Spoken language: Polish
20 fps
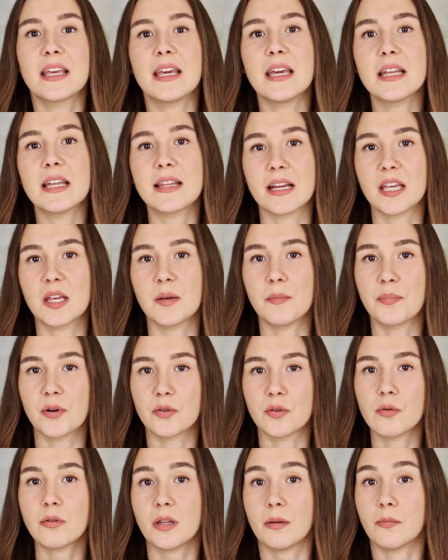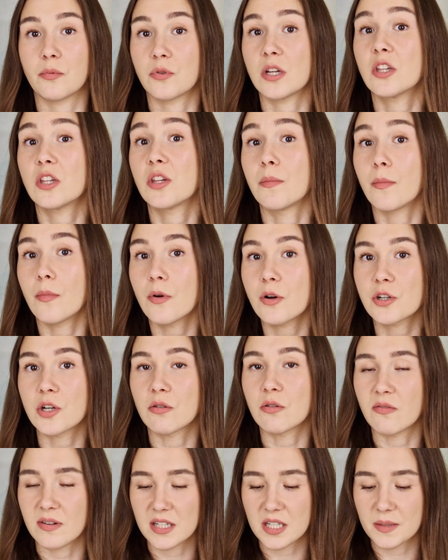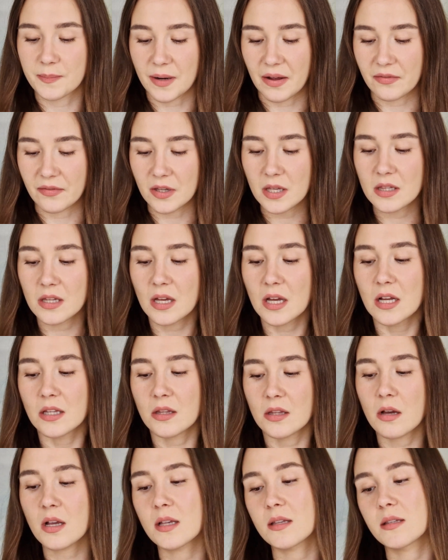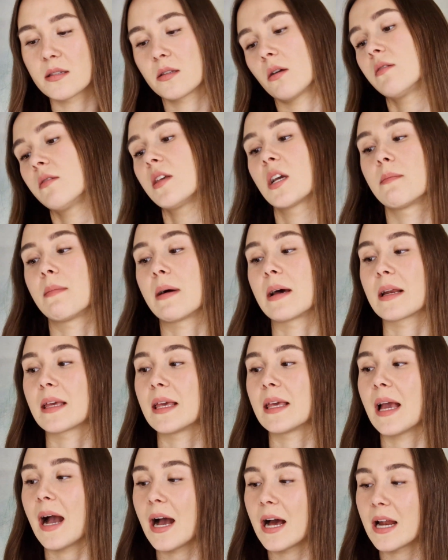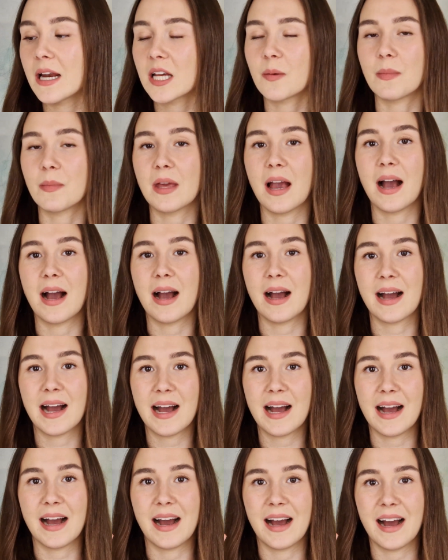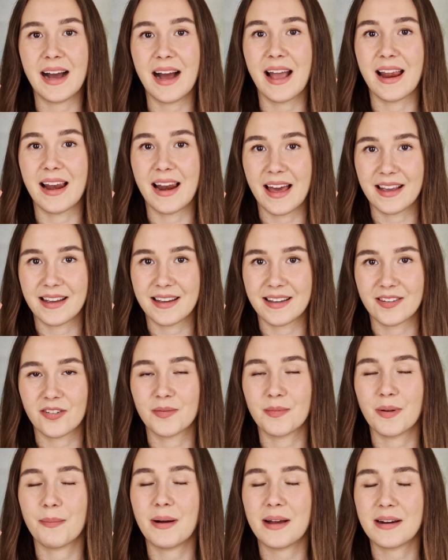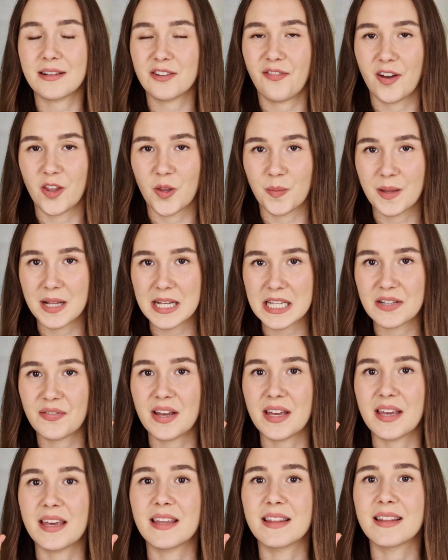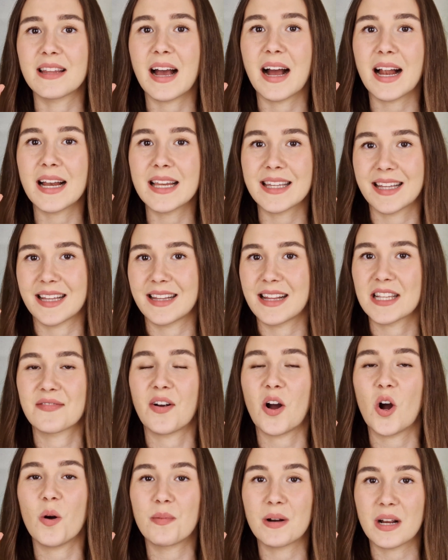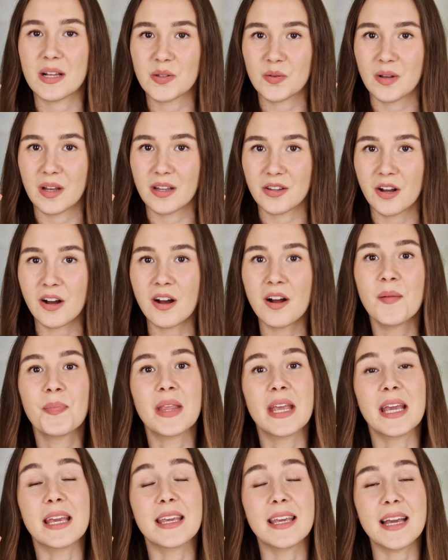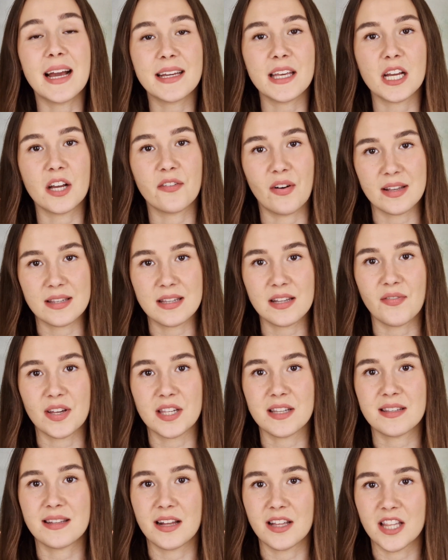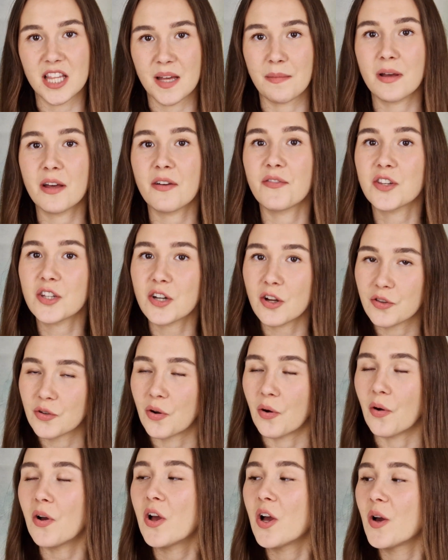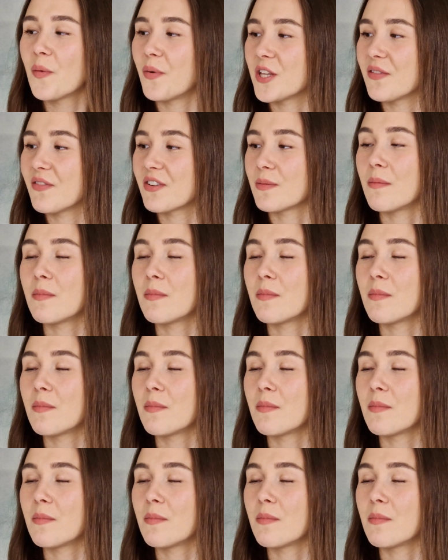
I takim produktem, który się może u Was sprawdzić, to jest tonik marki Alchemy Aha Aha I Like It. On ma bardzo fajną nazwę i idealnie ta nazwa obrazuje to, jakie kwasy właśnie znajdziemy w środku, ponieważ